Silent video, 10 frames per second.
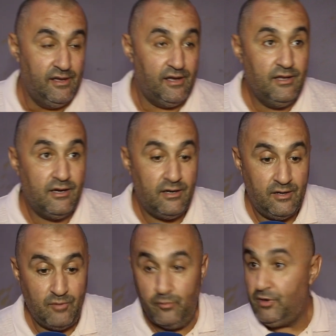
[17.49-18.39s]

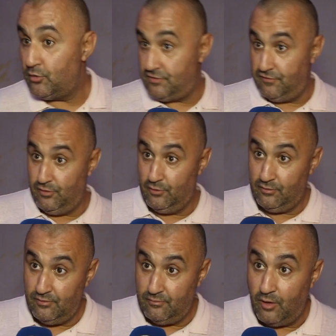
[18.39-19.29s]
أنا ما عمري خرجت شي فيديو
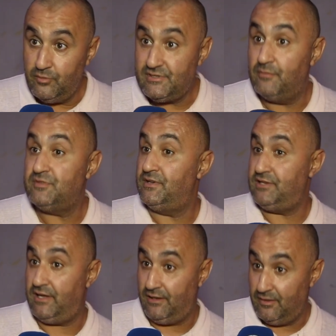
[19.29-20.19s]
ما عمري تعاملت مع
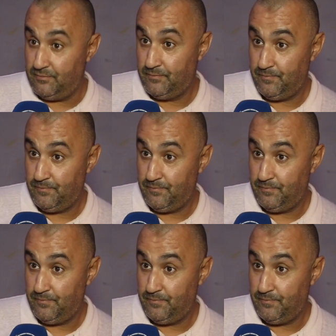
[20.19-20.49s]
شي إعلام